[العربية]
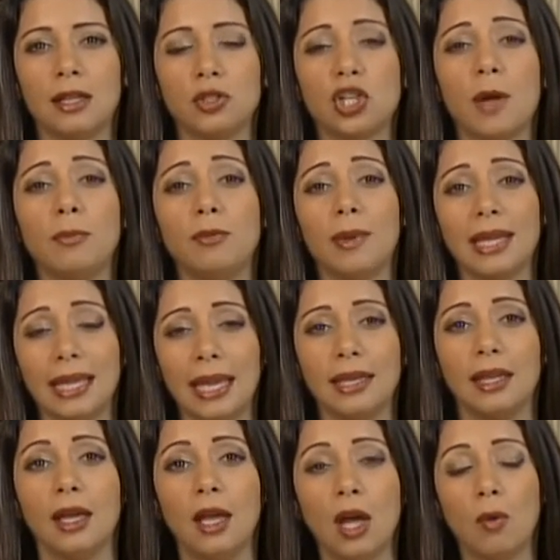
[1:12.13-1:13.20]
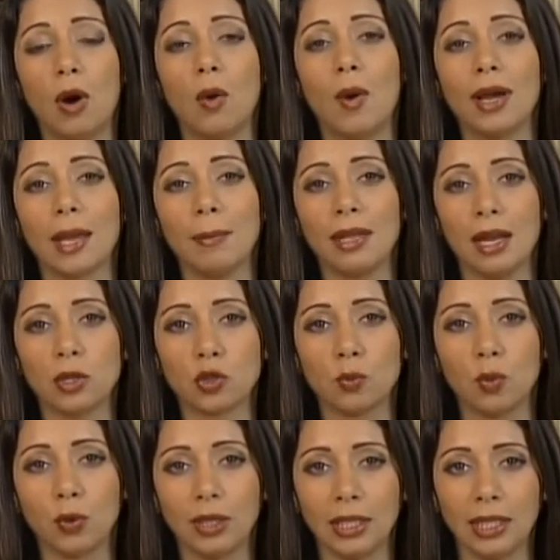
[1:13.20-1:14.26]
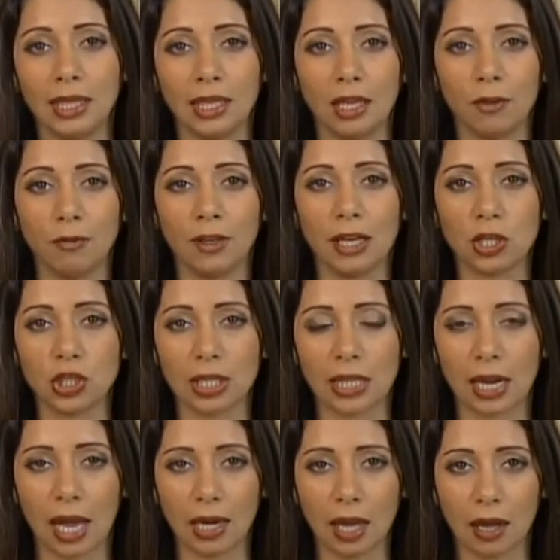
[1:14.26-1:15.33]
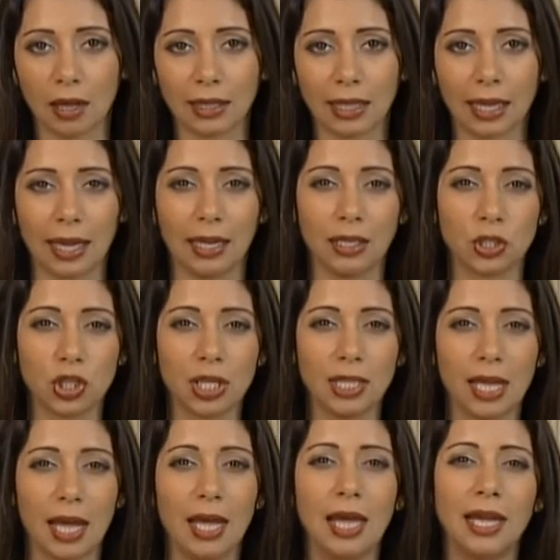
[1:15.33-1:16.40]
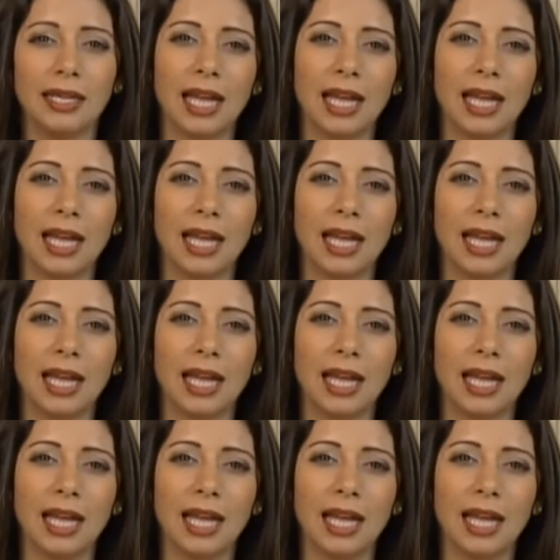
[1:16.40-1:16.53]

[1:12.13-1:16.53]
جون ماكين وهو كبير الجمهوريين في لجنة العلاقات الخارجية